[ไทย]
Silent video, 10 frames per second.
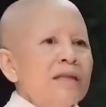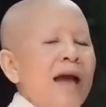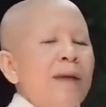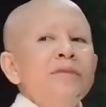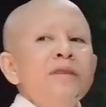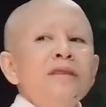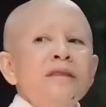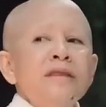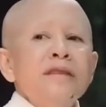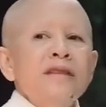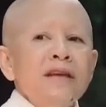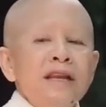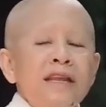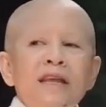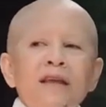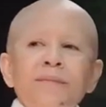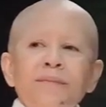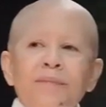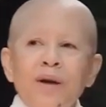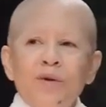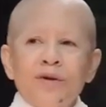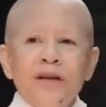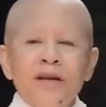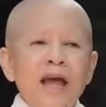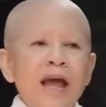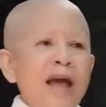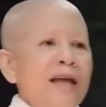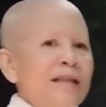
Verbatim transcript: ทำเดือนนี้ปรากฏเดือนหน้า